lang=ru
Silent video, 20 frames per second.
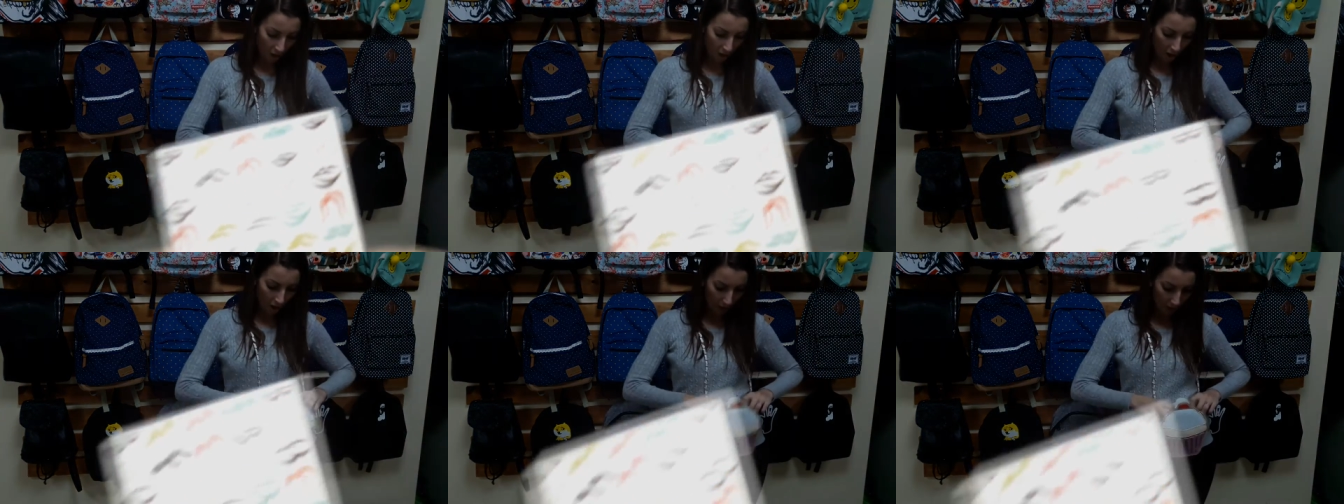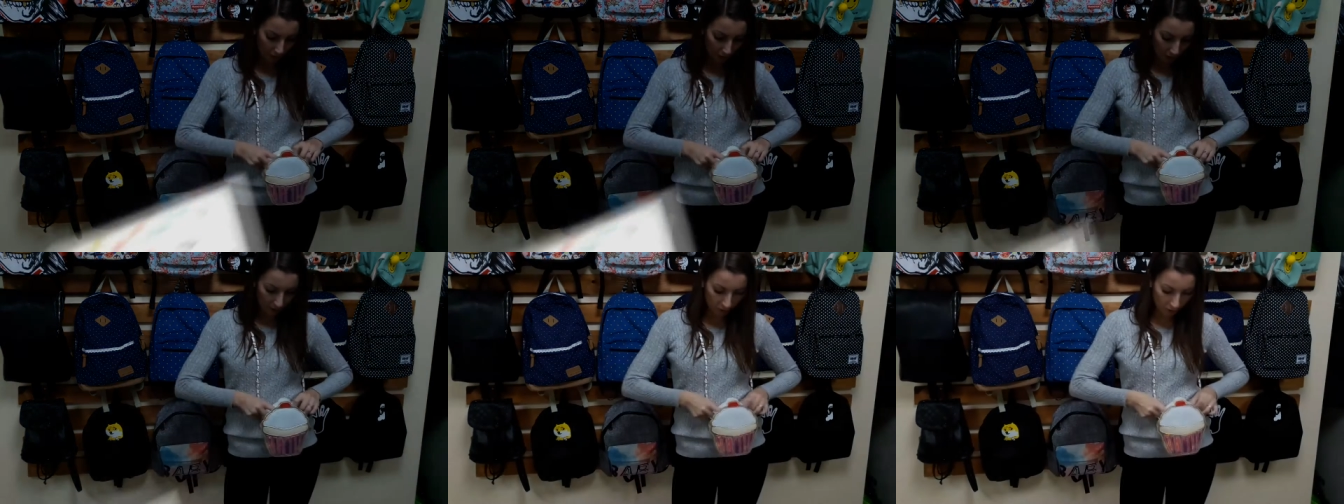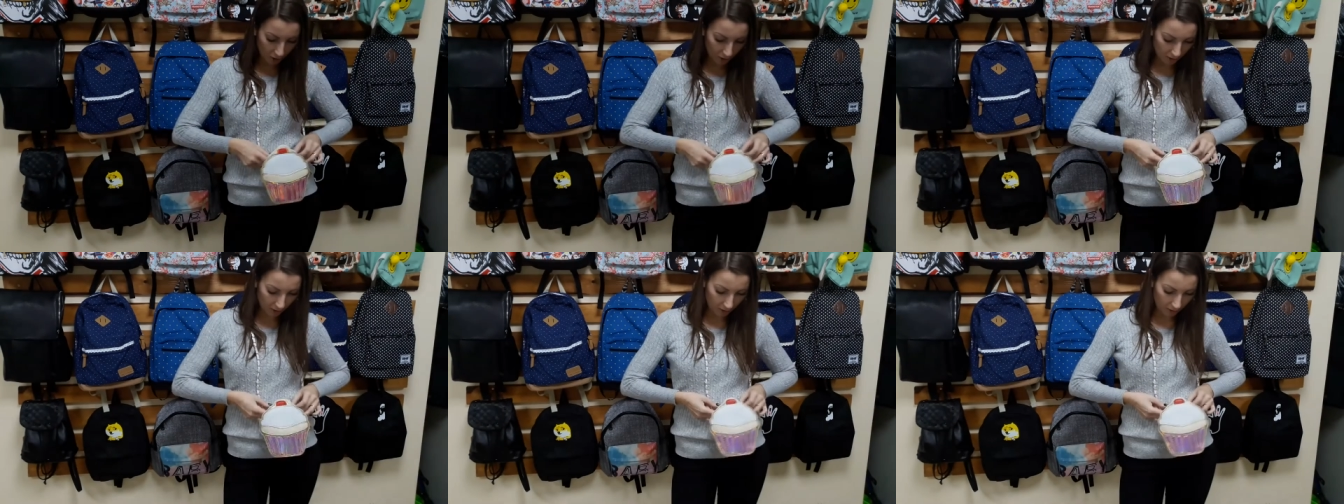А
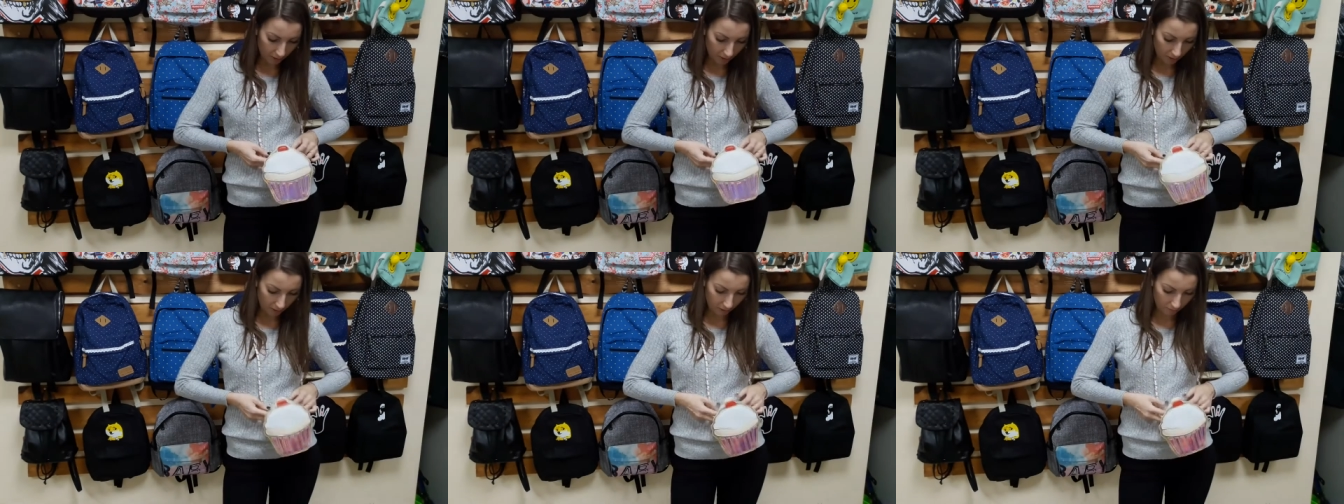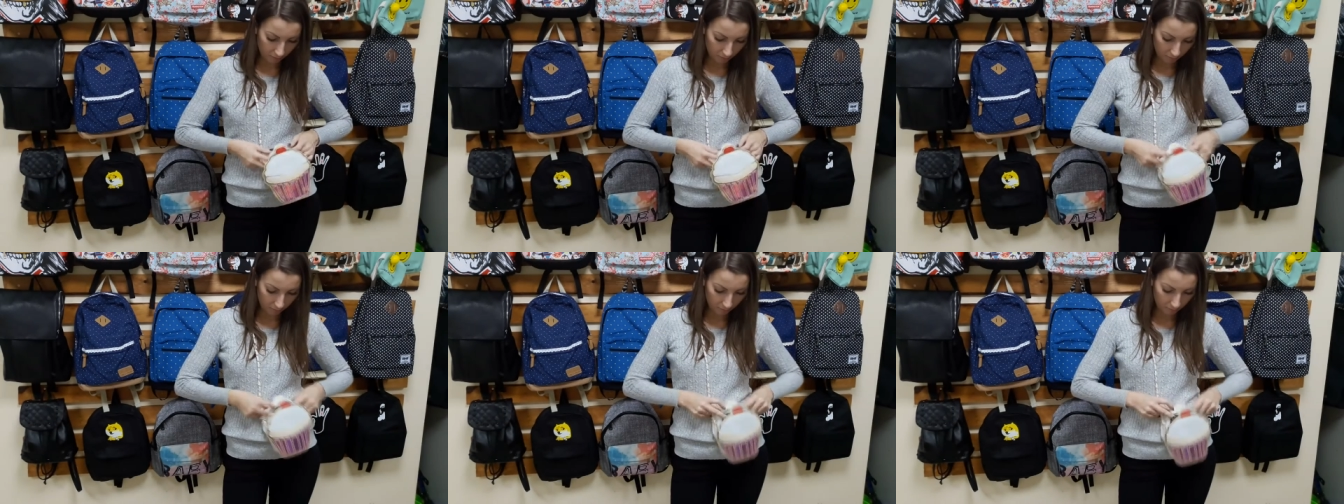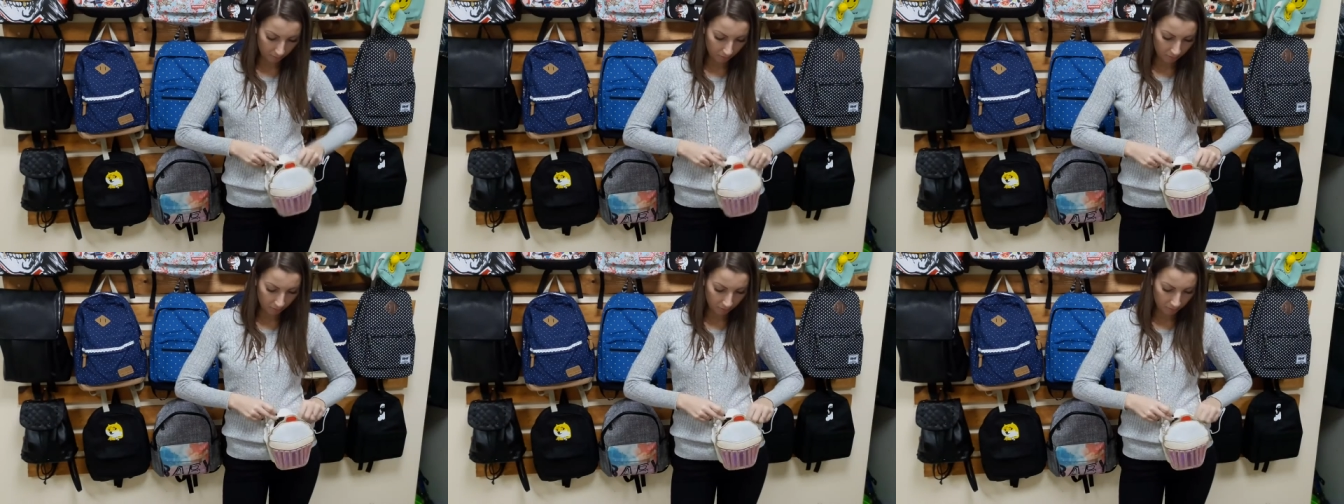также это
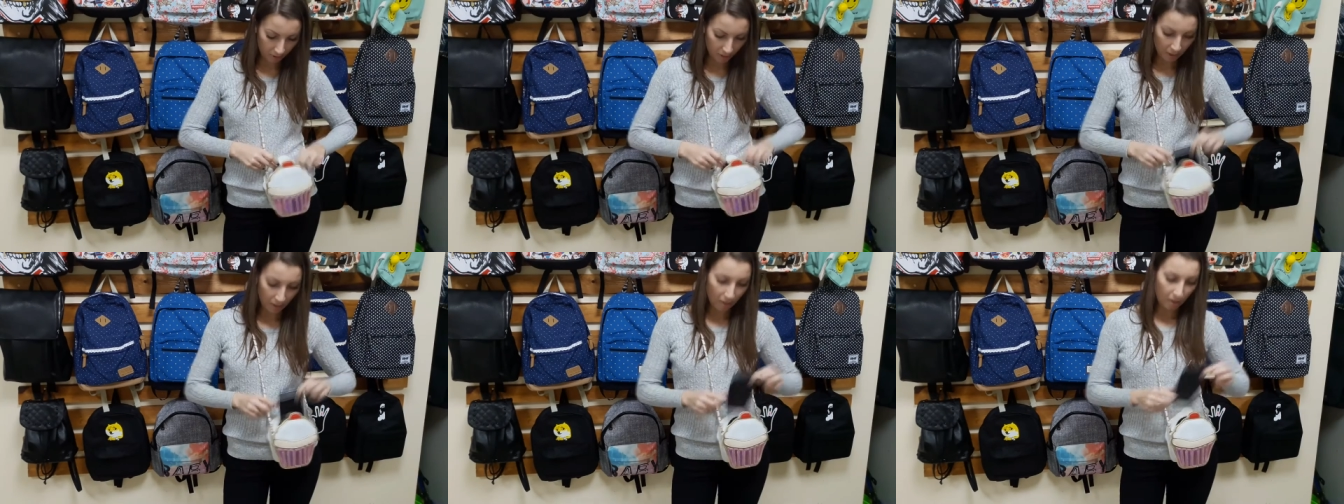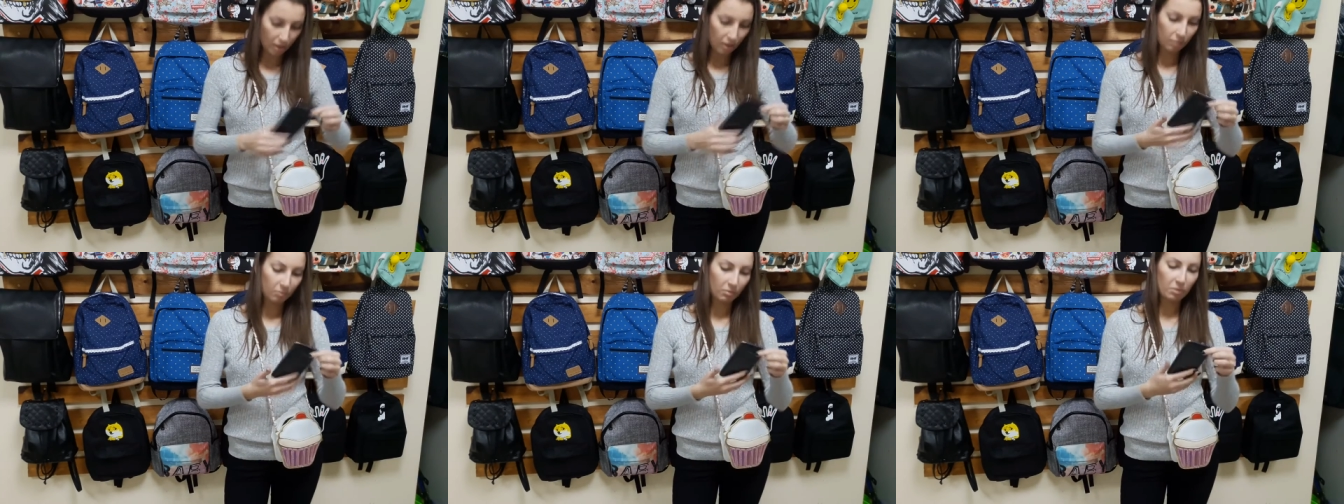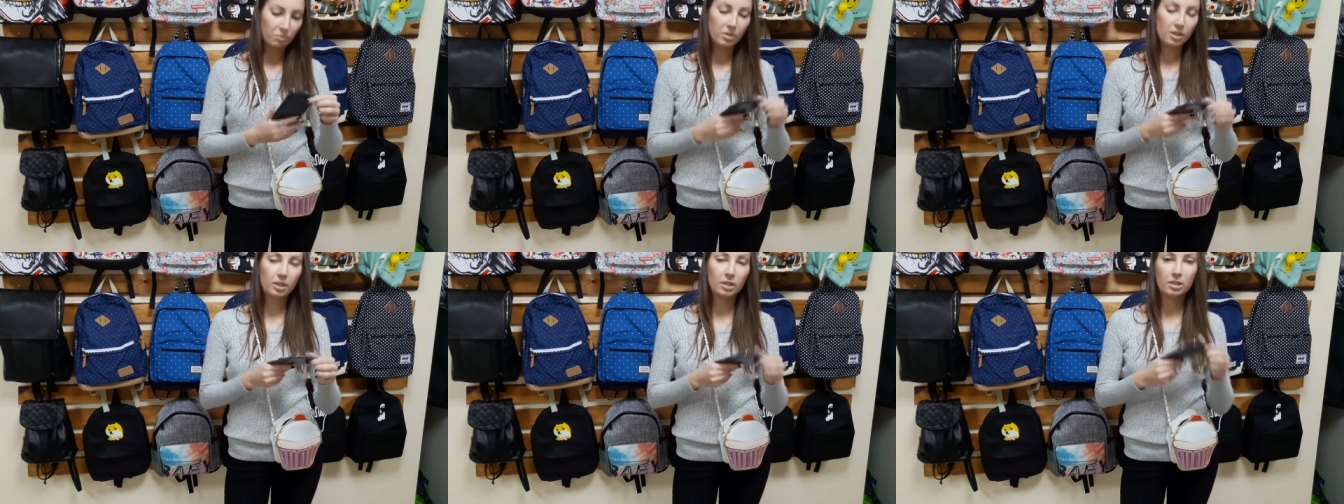
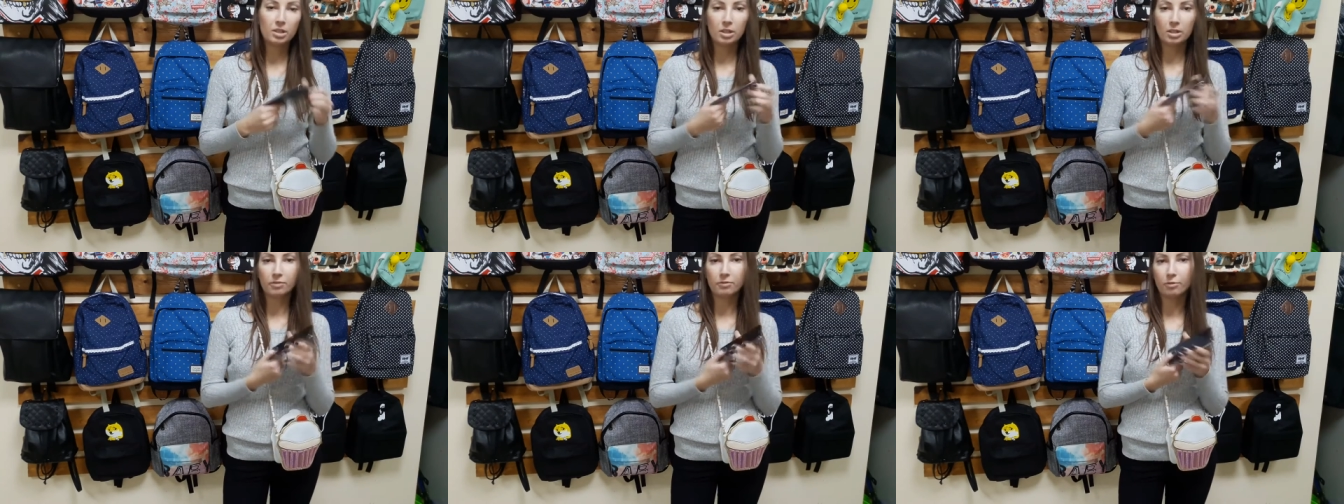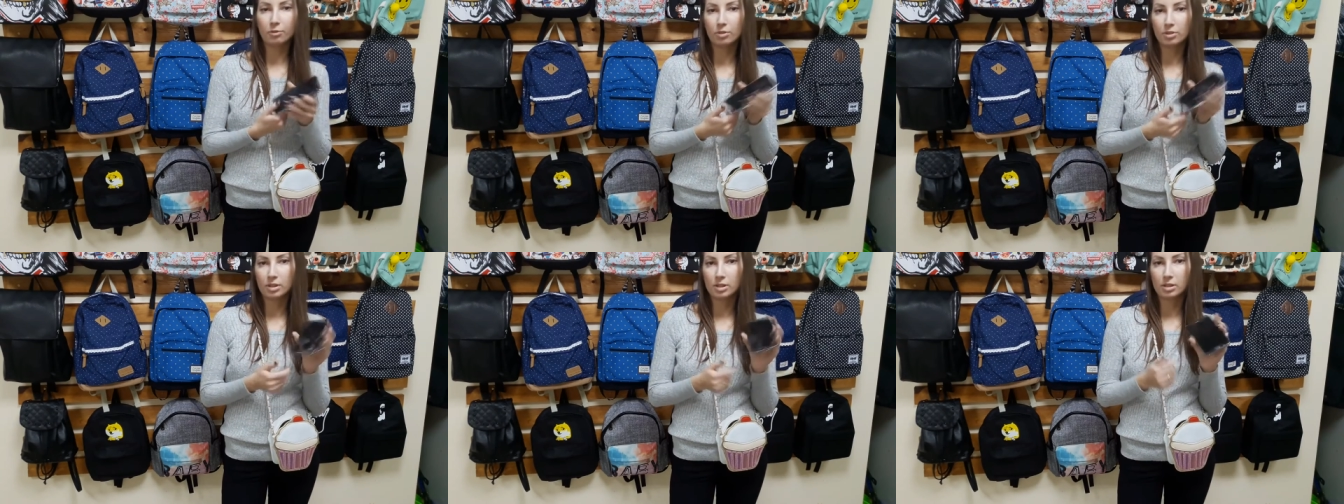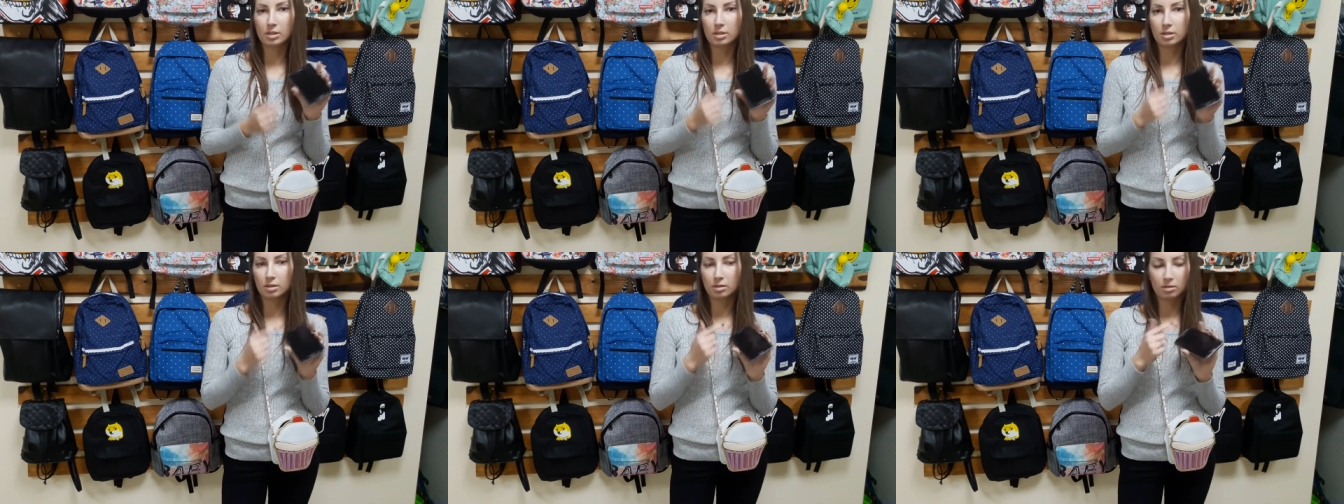мобильный телефон
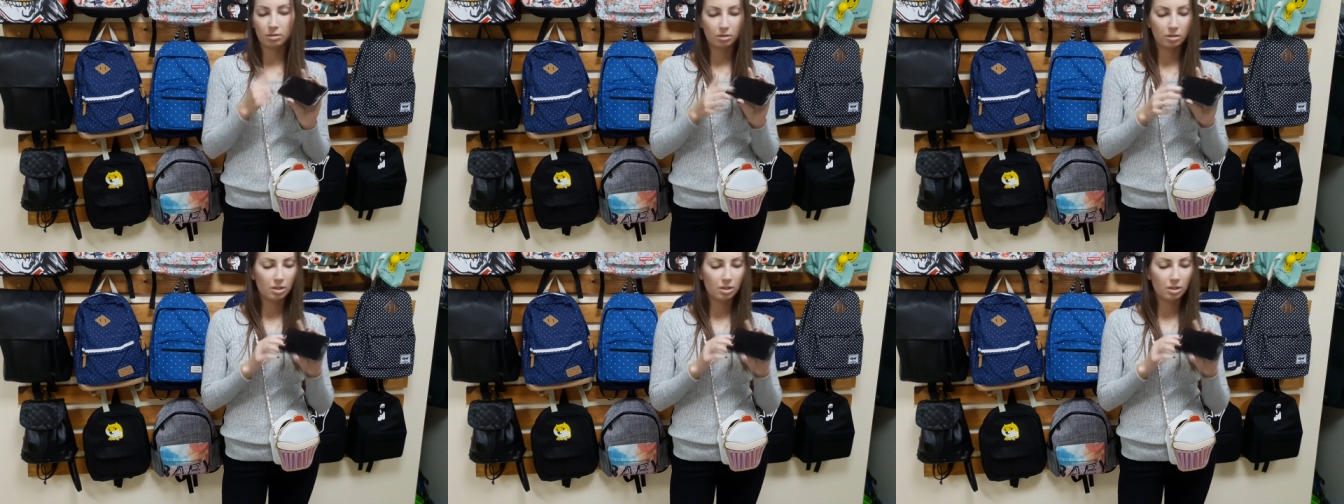с э,